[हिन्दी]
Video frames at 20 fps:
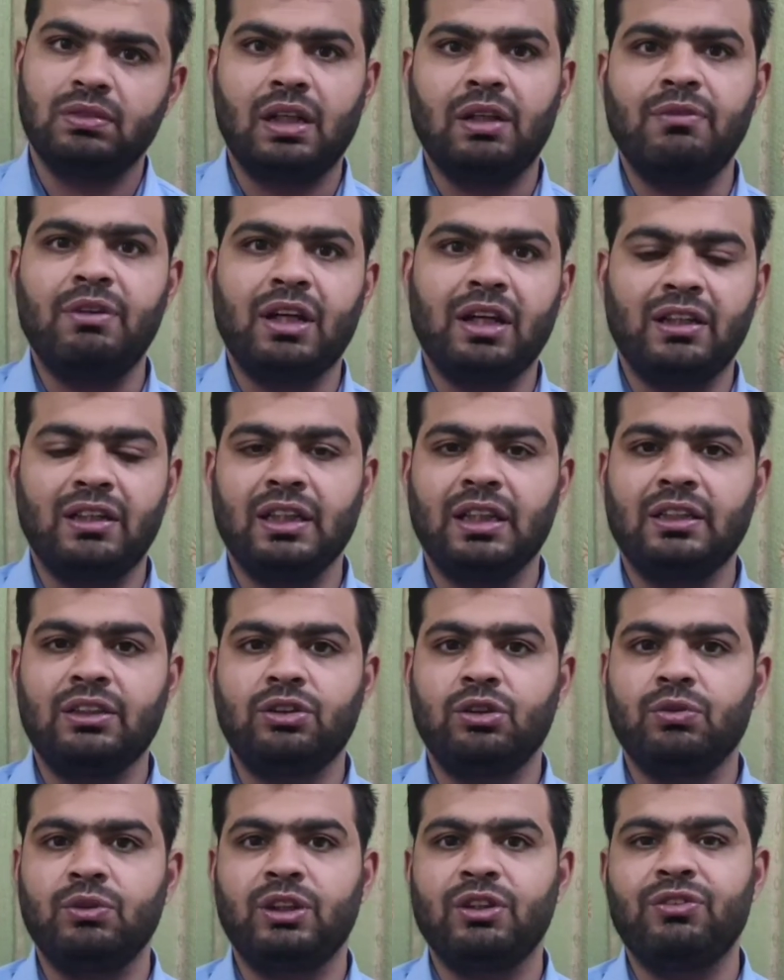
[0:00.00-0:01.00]
अभी तक
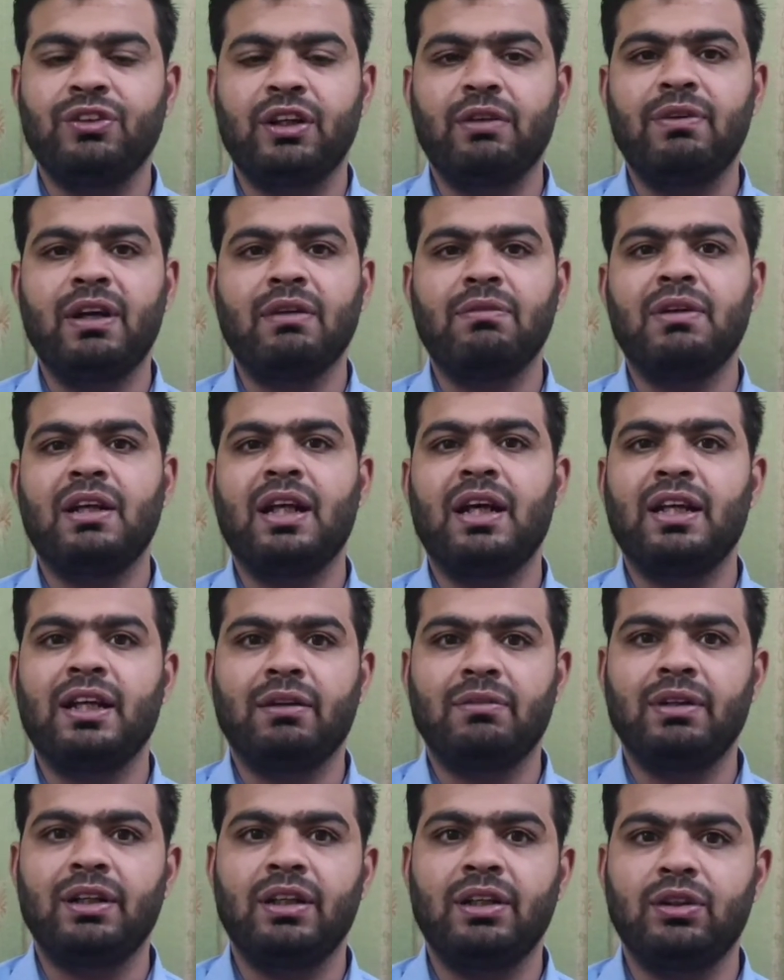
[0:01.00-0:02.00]
जो मुझे फीडबैक मिला है
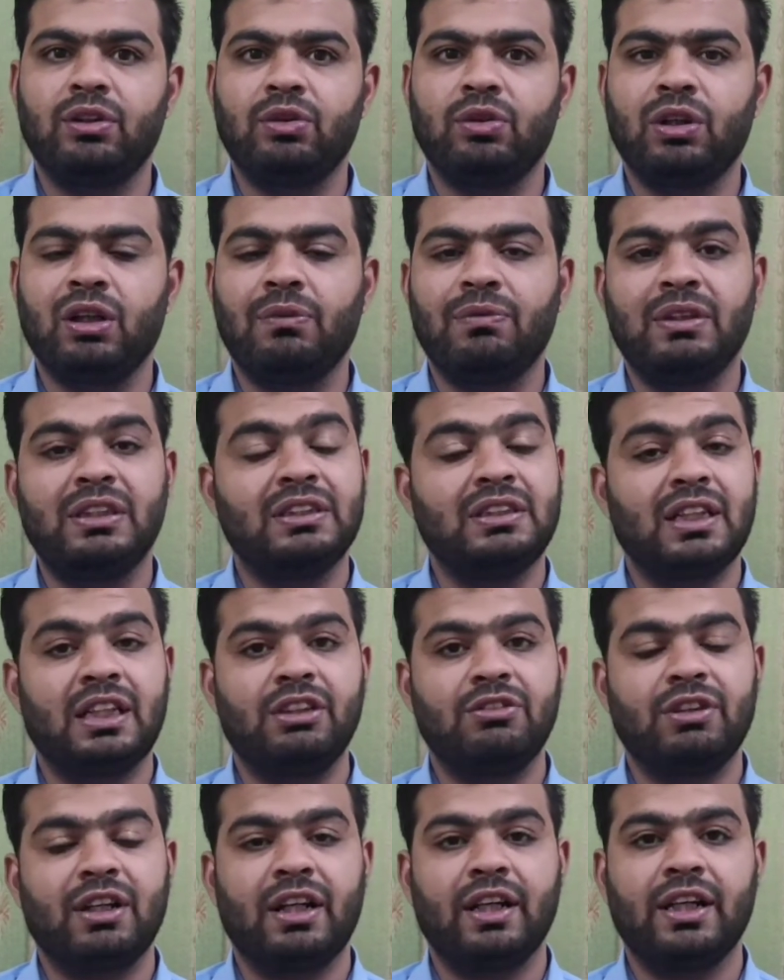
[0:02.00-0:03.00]
या मैंने जो थोड़ा अपनी
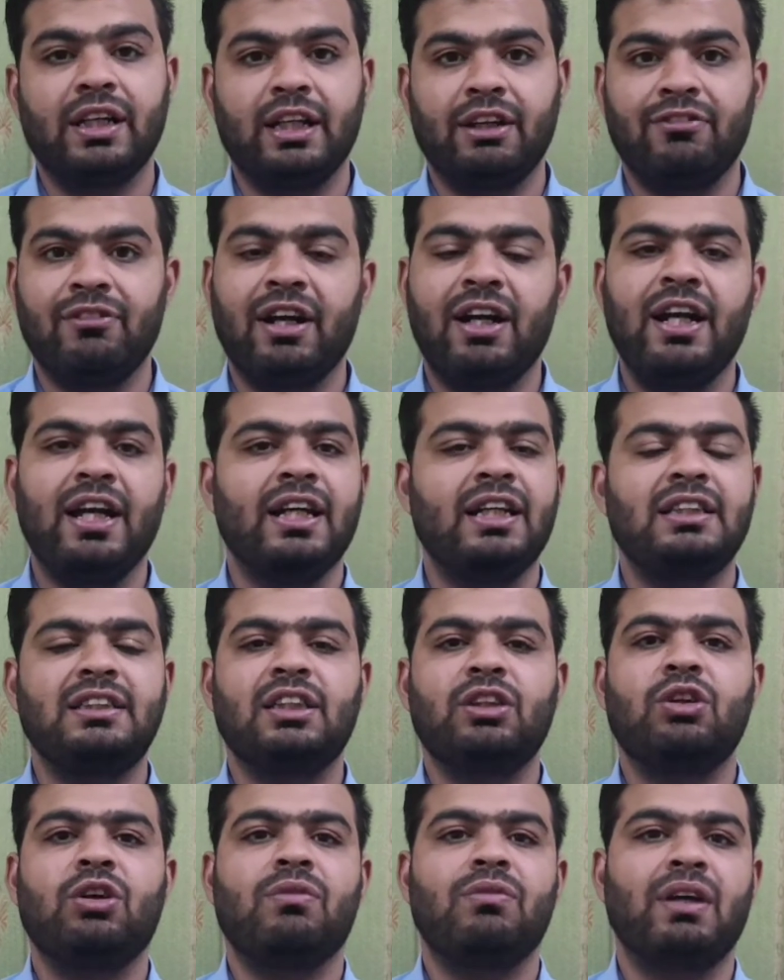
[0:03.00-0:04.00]
रिसर्च वगैरह की है वाइड एंगल
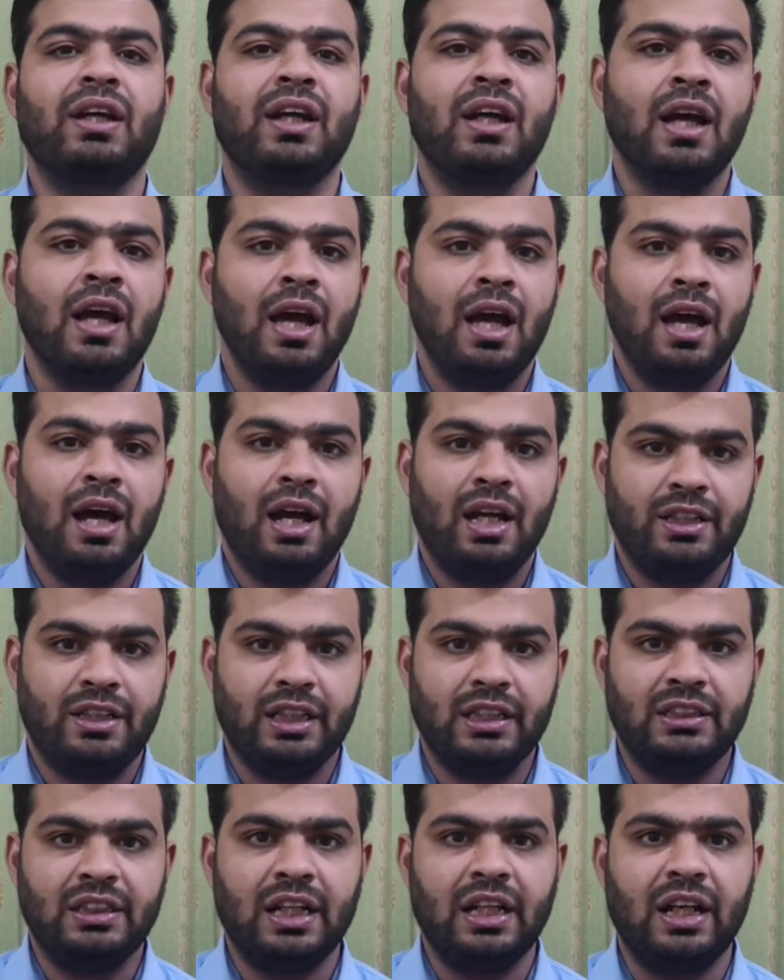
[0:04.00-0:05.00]
से तो हमें
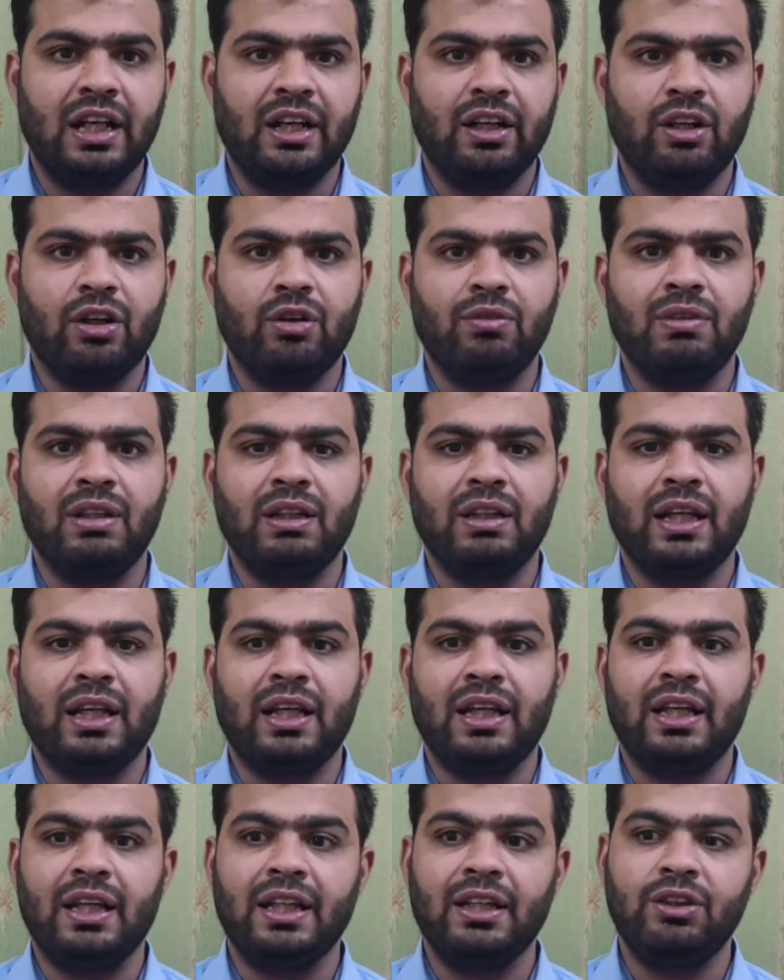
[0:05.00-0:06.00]
अच्छा रिजल्ट देखने को मिलता
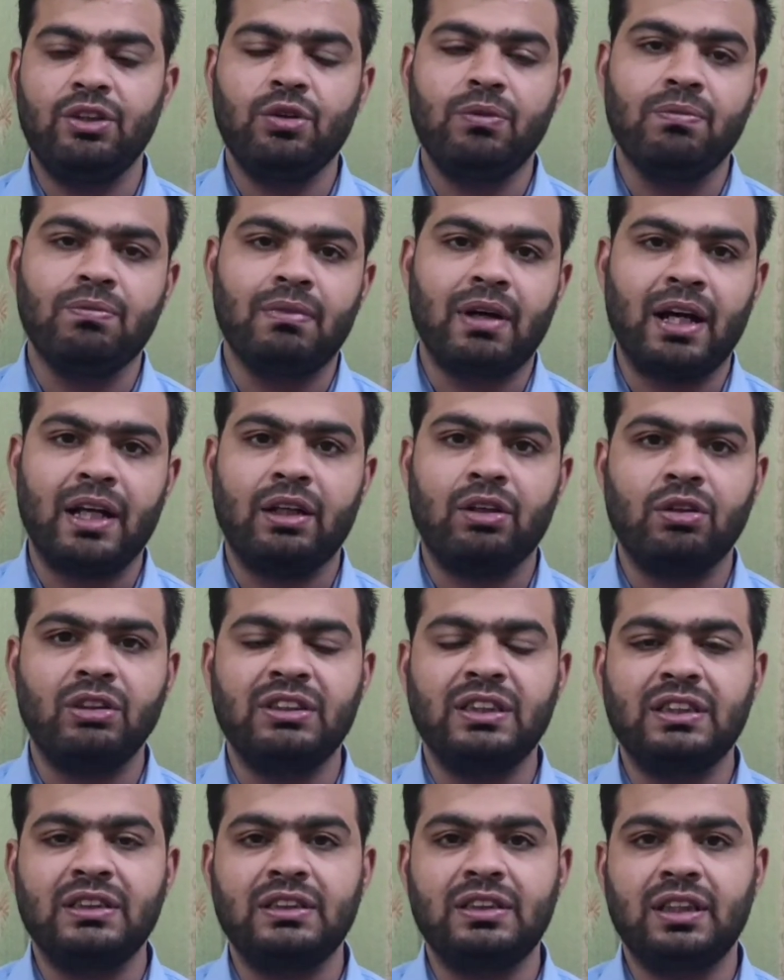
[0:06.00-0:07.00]
है लेकिन जो माइक्रो
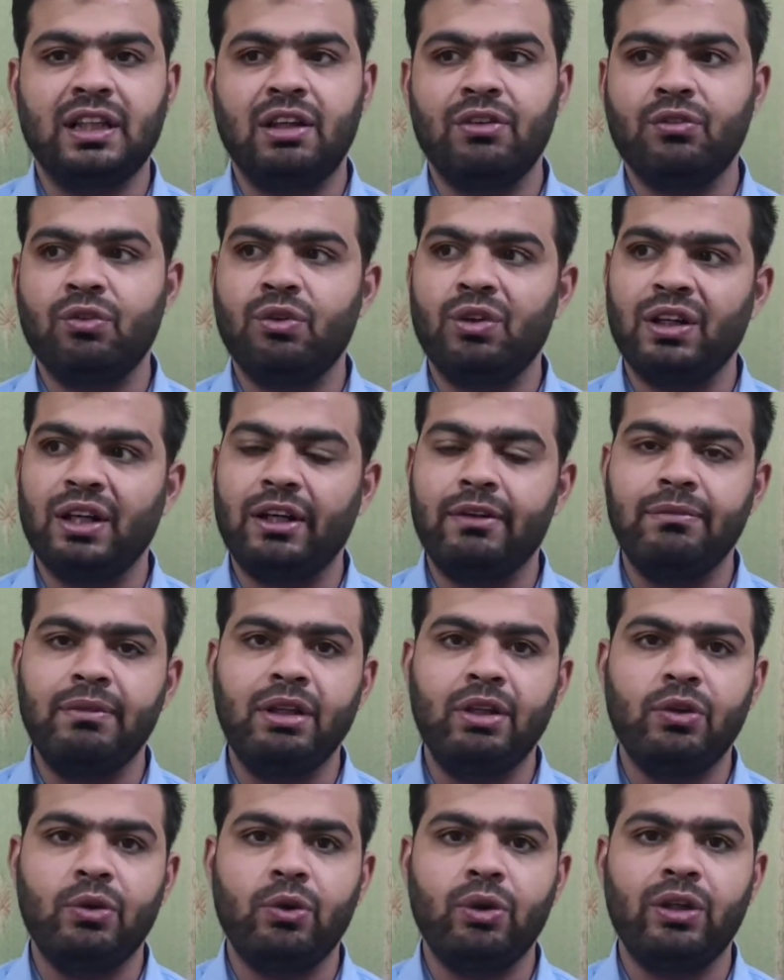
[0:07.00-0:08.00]
सेंसर है वो रेडमी
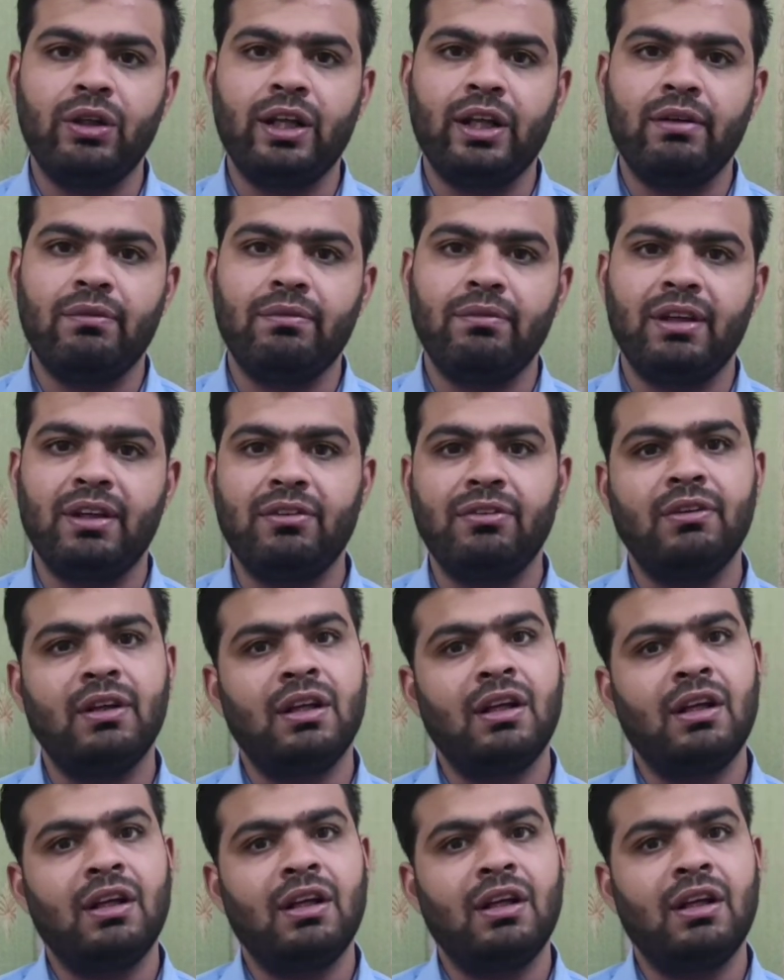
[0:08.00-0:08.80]
नोट टेन में